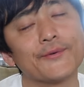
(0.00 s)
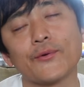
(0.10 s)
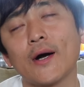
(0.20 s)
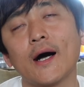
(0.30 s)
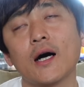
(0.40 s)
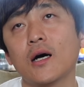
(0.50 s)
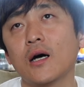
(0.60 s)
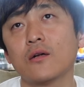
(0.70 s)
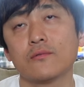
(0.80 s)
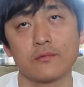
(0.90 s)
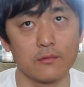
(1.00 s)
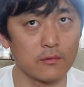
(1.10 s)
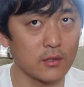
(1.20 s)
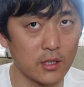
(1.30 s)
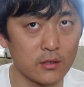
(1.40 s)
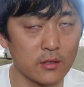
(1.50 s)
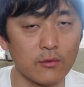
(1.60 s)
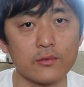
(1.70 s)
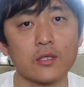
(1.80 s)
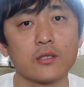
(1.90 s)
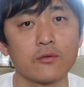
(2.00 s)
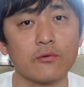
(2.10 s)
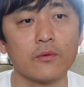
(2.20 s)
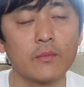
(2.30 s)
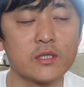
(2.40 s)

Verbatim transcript: いことがあるのかってことなんだけど、